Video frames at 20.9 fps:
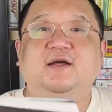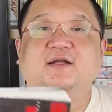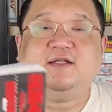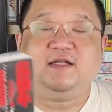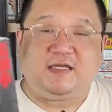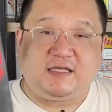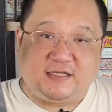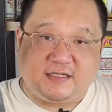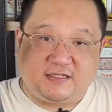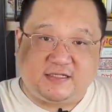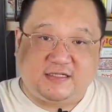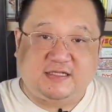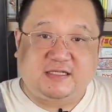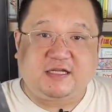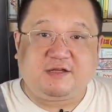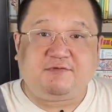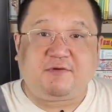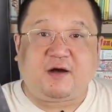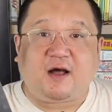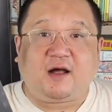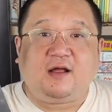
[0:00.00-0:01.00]
你
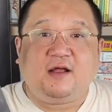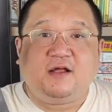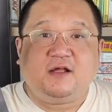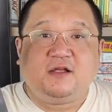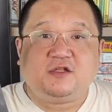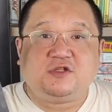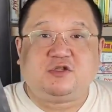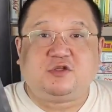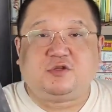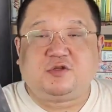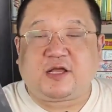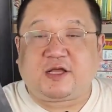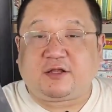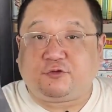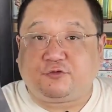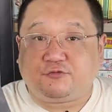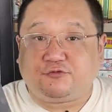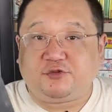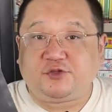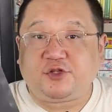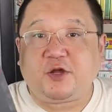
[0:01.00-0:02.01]
希望在
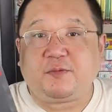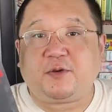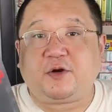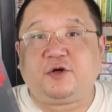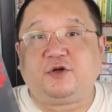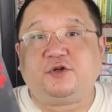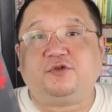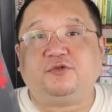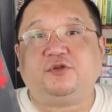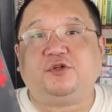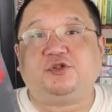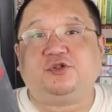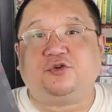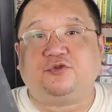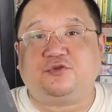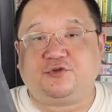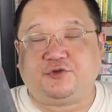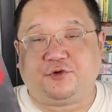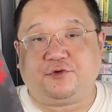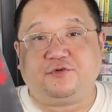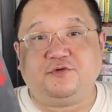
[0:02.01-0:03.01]
读这本书的时
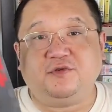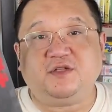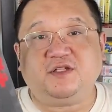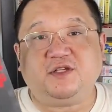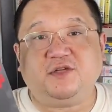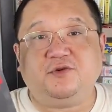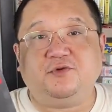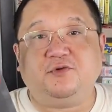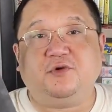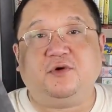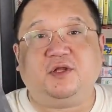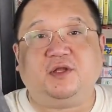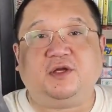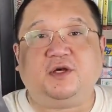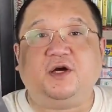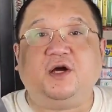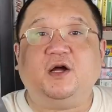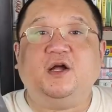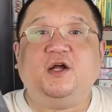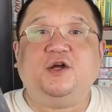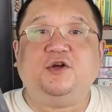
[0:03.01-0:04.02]
候重新获
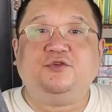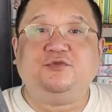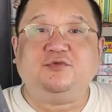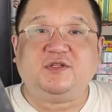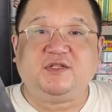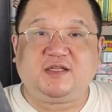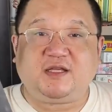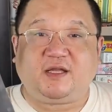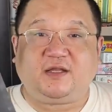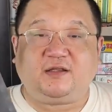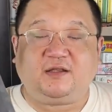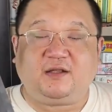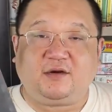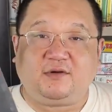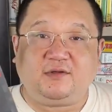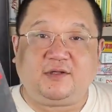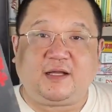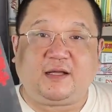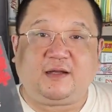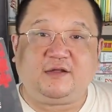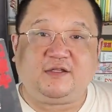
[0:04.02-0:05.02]
得如《剪
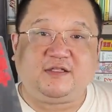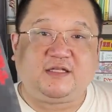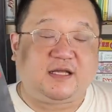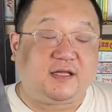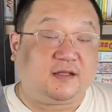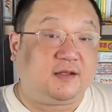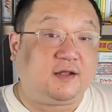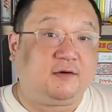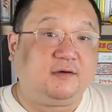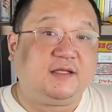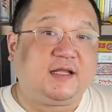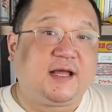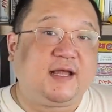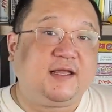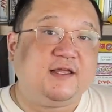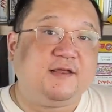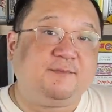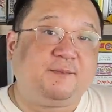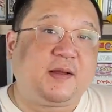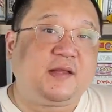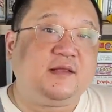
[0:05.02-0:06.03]
刀男》《剪刀
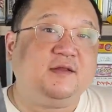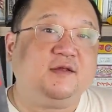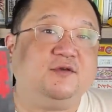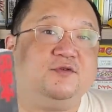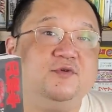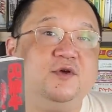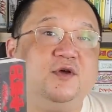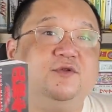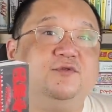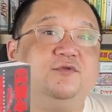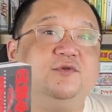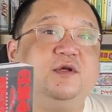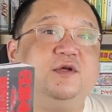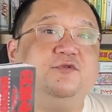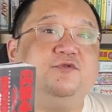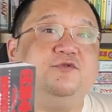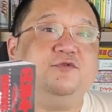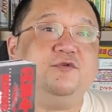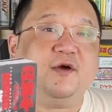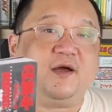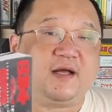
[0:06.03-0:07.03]
男》一般的阅读的
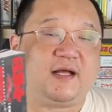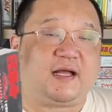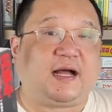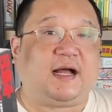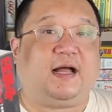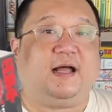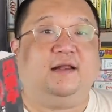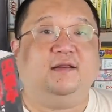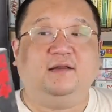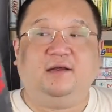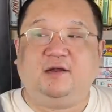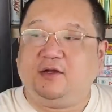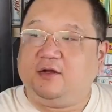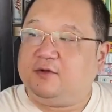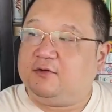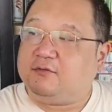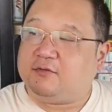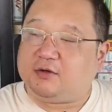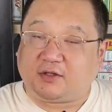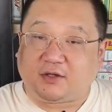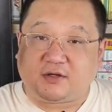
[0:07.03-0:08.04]
愉悦感，
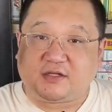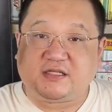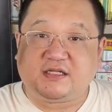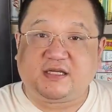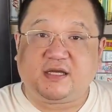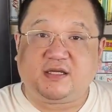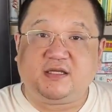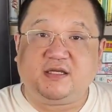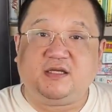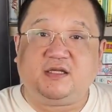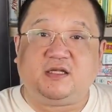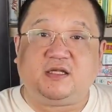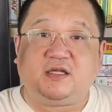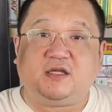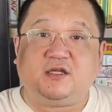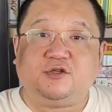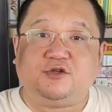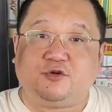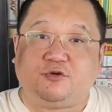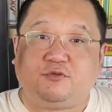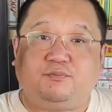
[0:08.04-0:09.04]
我倒建议
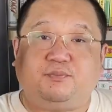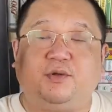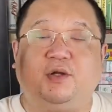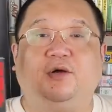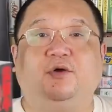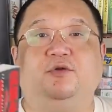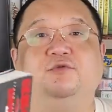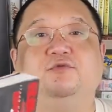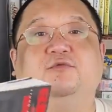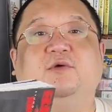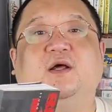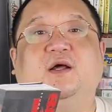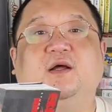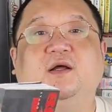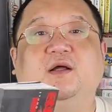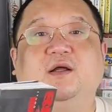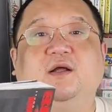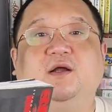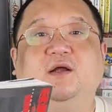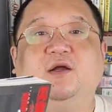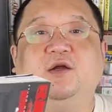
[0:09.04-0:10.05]
你就不要读了。
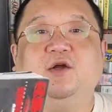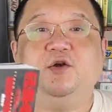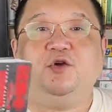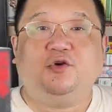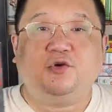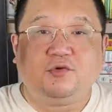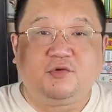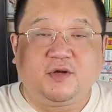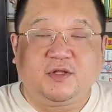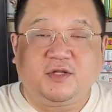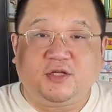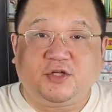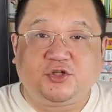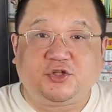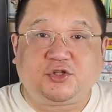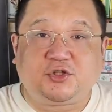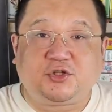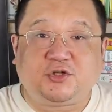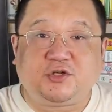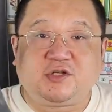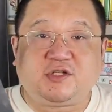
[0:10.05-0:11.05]
如果你
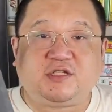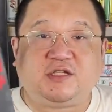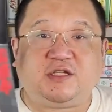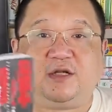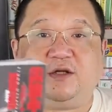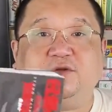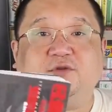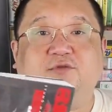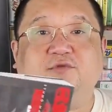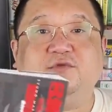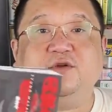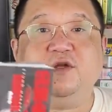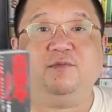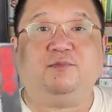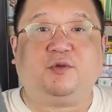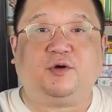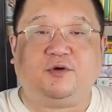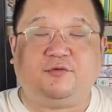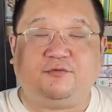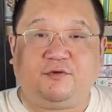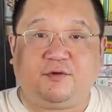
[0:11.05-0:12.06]
只是想读一
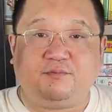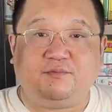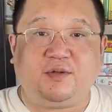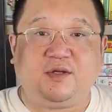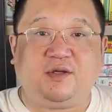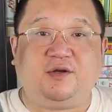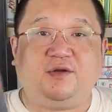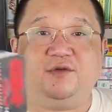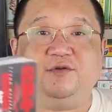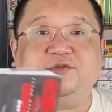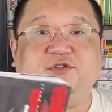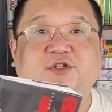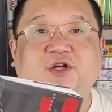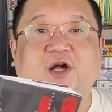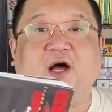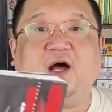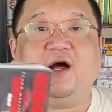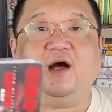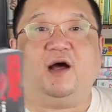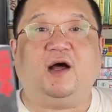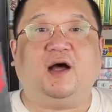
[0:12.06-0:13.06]
本文笔流
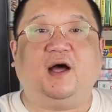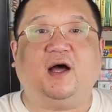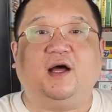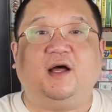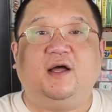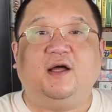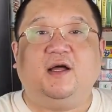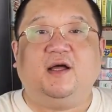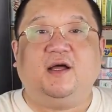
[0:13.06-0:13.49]
畅啊，